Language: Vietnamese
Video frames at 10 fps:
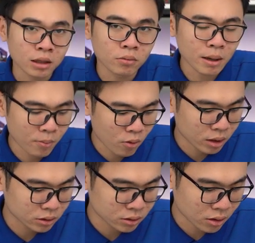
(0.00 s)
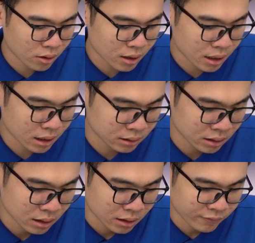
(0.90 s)
Hệ thống cấp nguồn cho
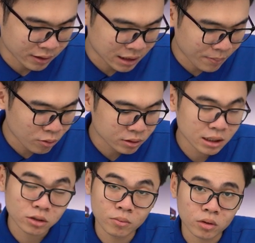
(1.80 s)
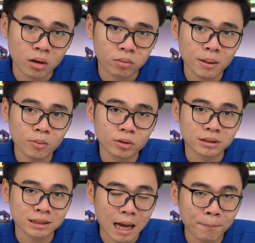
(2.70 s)
phần CPU sẽ sử dụng một cổng cấp nguồn
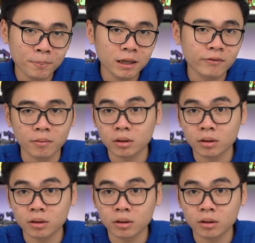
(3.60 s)
8 pin và một